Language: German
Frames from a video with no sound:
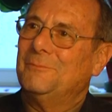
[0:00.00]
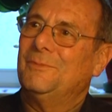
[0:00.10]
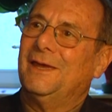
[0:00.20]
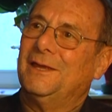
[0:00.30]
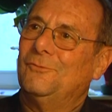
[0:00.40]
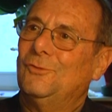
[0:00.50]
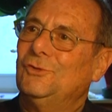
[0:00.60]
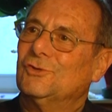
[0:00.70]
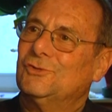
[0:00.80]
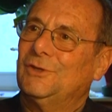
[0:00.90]
hat mir einen
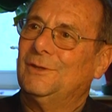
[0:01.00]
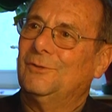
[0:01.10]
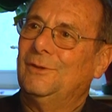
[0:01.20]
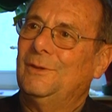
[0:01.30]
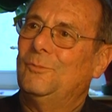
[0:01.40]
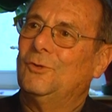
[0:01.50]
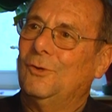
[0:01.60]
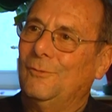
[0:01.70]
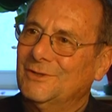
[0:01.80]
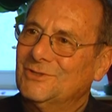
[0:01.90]
wunderschönen
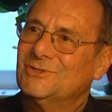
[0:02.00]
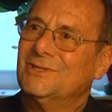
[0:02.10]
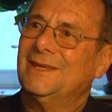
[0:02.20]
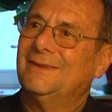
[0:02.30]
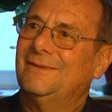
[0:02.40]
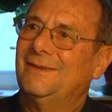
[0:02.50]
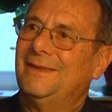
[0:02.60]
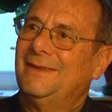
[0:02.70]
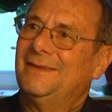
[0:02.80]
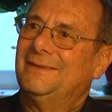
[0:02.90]
Pullover gestrickt,
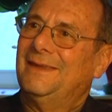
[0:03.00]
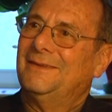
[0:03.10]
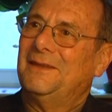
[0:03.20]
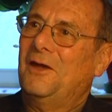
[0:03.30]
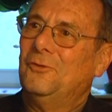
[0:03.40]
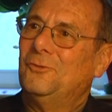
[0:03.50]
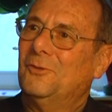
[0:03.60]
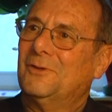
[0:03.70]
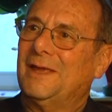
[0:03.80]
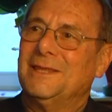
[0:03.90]
der dann auch
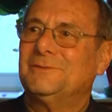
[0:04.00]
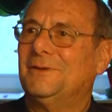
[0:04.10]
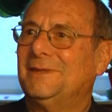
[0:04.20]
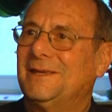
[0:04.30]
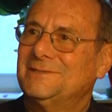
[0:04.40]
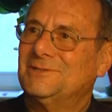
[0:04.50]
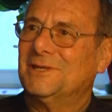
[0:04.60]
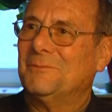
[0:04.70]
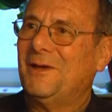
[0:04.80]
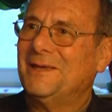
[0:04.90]
noch ganz
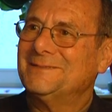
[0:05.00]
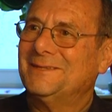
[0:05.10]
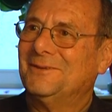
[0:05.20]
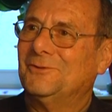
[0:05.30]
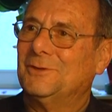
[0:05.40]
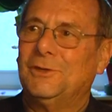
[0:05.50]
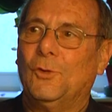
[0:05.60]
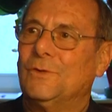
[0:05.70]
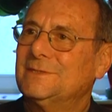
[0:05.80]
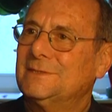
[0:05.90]
fantastisch gepasst hat und ich
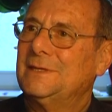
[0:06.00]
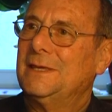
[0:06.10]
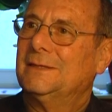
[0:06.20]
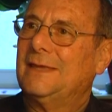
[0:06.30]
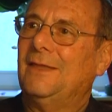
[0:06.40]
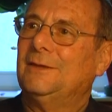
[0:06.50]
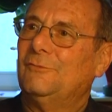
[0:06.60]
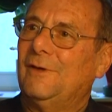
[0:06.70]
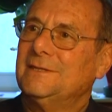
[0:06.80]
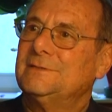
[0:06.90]
konnte es gar
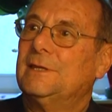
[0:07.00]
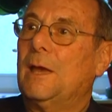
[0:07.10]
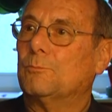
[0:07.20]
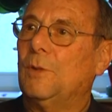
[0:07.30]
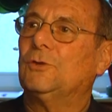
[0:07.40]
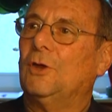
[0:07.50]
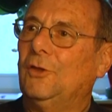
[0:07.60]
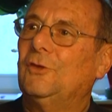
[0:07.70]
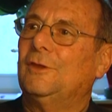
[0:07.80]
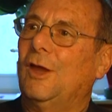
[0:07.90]
nicht fassen. Ich habe gemeint,
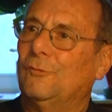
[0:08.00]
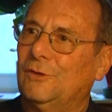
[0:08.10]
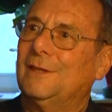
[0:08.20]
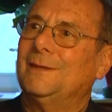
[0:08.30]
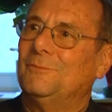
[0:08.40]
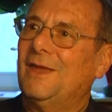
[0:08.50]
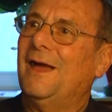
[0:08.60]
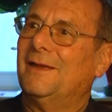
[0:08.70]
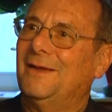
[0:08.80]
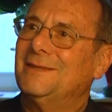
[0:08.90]
ja, den darf ich an dem
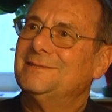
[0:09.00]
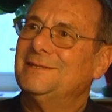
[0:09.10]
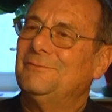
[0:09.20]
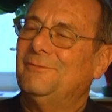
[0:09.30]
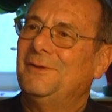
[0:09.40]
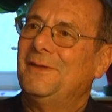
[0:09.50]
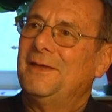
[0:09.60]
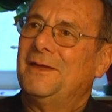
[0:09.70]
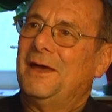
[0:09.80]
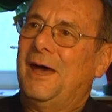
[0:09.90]
Tag anziehen,
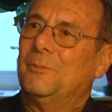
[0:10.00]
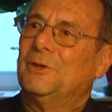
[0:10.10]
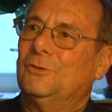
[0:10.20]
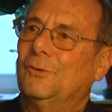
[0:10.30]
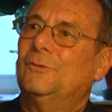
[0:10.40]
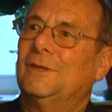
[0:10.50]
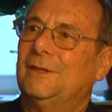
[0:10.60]
aber ich durfte